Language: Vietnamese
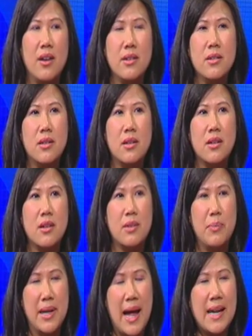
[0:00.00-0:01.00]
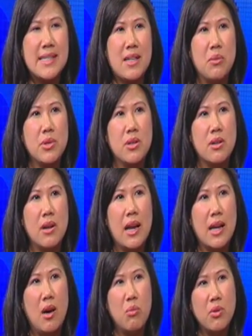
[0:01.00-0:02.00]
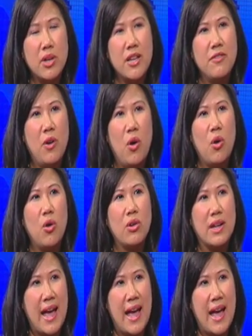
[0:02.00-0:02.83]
đường mình ăn xong đường nó lại không có đi vô